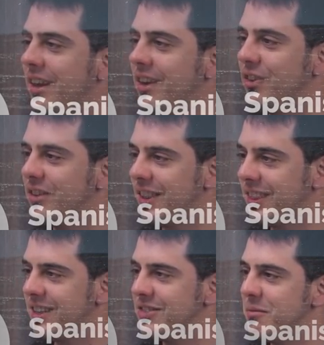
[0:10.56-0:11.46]
de
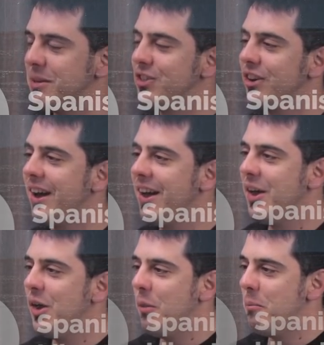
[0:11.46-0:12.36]
noticias, una persona
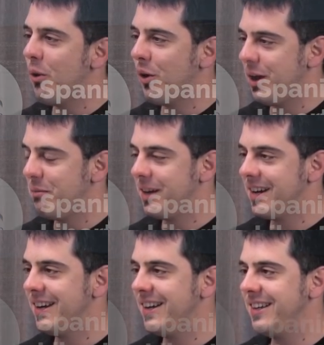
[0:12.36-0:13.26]

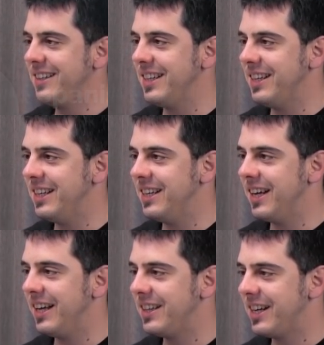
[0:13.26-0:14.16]
polémica
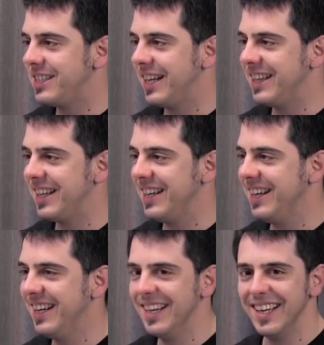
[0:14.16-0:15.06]
y Bueno, no
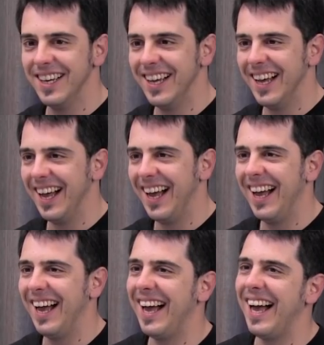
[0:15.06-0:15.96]
empecemos, no empecemos con lo de
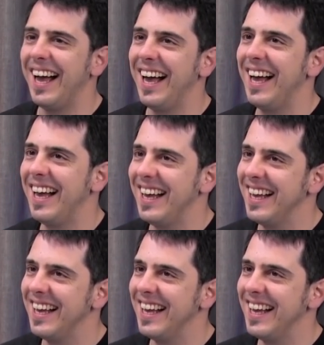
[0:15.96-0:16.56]
polémico.